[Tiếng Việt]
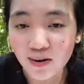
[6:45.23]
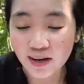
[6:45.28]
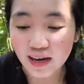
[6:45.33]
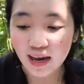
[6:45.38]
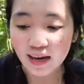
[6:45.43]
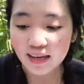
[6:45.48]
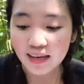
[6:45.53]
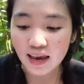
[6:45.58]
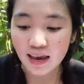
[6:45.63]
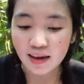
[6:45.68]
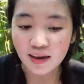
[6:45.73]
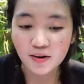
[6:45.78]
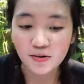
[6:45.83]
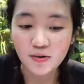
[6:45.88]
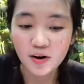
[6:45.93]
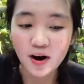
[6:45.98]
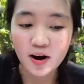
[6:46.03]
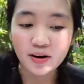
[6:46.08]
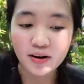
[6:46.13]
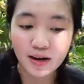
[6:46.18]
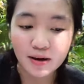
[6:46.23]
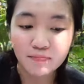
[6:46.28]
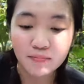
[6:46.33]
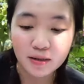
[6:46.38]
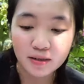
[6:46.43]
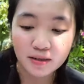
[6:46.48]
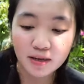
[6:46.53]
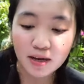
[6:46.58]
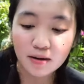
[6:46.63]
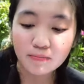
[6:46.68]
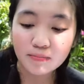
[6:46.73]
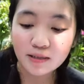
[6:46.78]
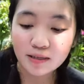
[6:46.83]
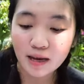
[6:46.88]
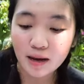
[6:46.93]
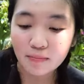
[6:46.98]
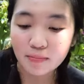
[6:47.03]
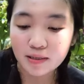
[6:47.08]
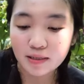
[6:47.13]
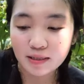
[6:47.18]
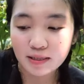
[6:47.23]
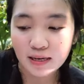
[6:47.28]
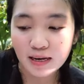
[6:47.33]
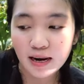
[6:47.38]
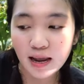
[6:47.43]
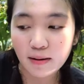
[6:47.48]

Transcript: rồi cả nhà yêu ơi, để mình đếm xem mình sẽ